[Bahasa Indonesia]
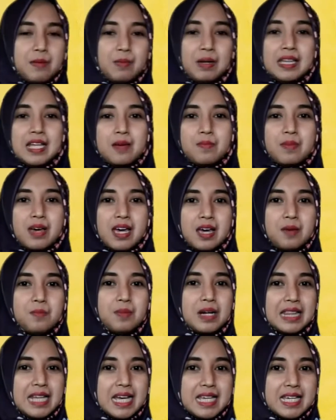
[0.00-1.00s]
yang pertama,
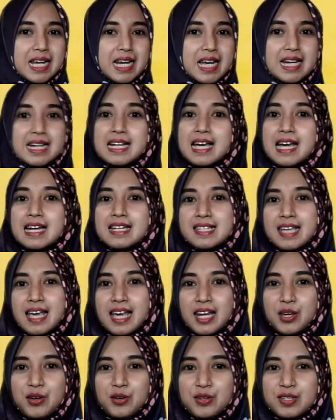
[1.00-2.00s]
bertanyalah dengan
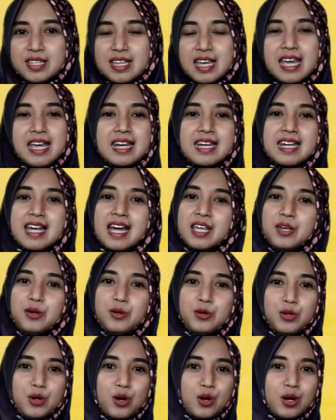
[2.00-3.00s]
serius.
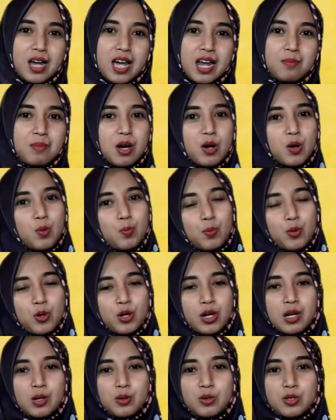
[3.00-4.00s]
Hindari guyonan
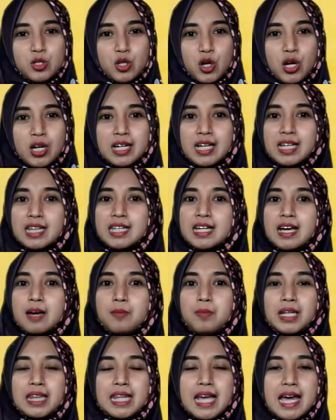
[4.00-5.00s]
maupun lelucon
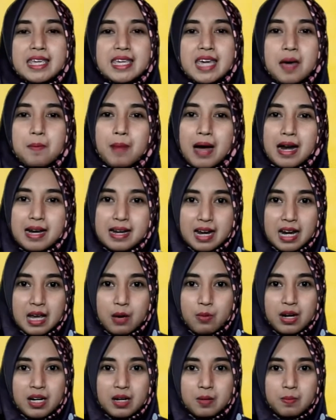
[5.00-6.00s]
ketika bertanya pada
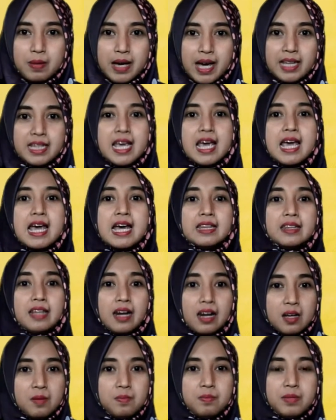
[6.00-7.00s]
lawan debat,
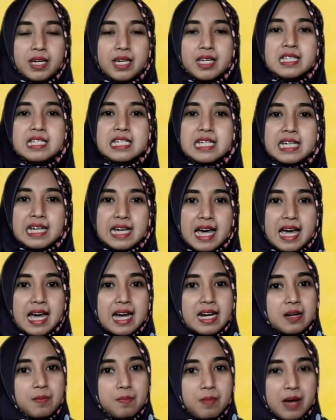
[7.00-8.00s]
terlebih
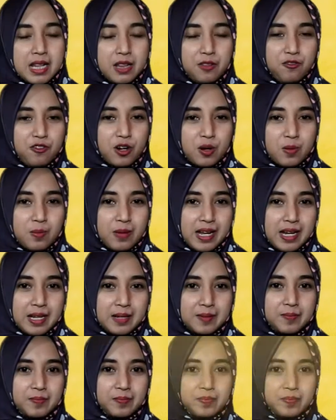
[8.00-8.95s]
jika debat formal.